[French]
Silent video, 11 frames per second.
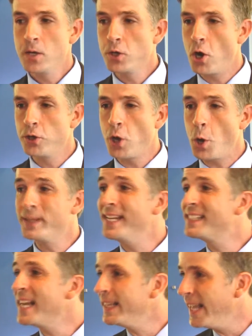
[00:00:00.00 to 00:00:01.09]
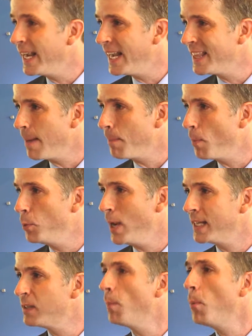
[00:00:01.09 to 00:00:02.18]
il y, a, un désintérêt de la
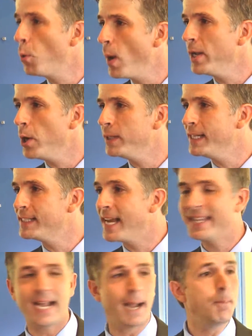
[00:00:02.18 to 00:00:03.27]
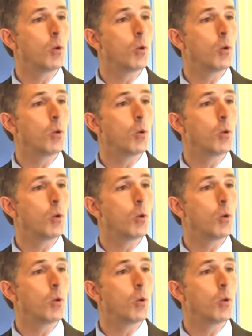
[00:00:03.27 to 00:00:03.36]
population. Pourquoi il y a un désintérêt?